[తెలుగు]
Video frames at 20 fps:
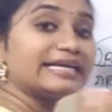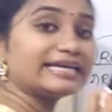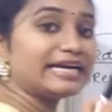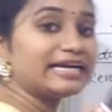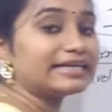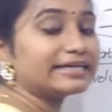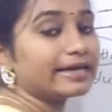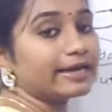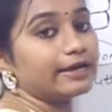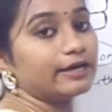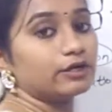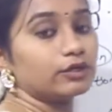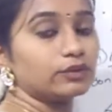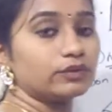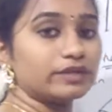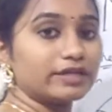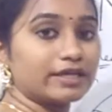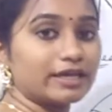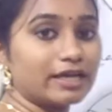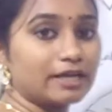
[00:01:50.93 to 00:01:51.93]
టిల్ట్ అయి
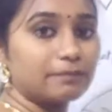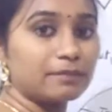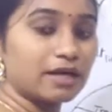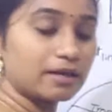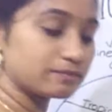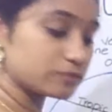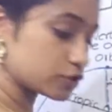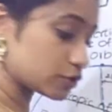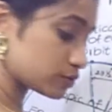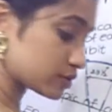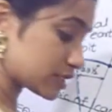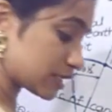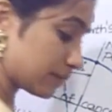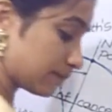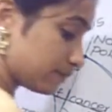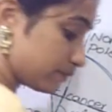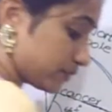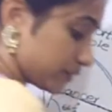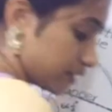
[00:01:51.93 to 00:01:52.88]
ఉంటుంది అని మనం చూసాం